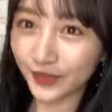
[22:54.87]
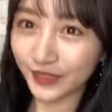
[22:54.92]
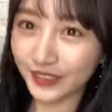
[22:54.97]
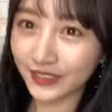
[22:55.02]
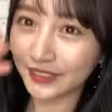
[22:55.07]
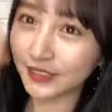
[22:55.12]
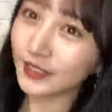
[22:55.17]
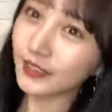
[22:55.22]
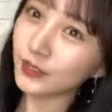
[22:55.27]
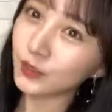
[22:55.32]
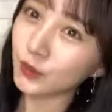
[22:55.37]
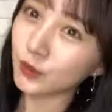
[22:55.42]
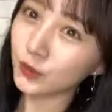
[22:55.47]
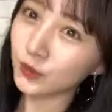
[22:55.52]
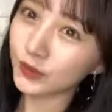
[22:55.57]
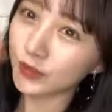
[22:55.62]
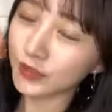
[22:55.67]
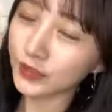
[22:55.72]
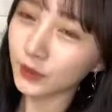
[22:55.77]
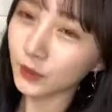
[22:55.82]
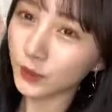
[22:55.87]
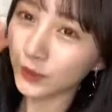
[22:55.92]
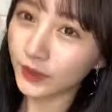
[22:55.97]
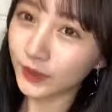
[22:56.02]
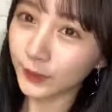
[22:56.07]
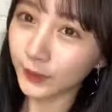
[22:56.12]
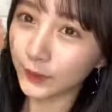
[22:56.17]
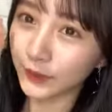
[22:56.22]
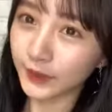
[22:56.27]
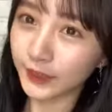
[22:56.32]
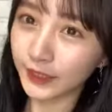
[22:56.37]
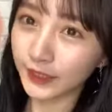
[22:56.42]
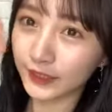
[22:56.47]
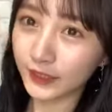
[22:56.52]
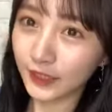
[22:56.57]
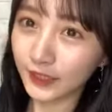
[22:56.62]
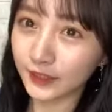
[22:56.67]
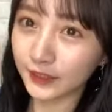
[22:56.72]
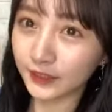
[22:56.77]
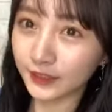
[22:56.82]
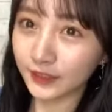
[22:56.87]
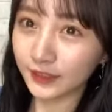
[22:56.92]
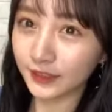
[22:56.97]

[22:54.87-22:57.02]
皆さんゆっくりお休みください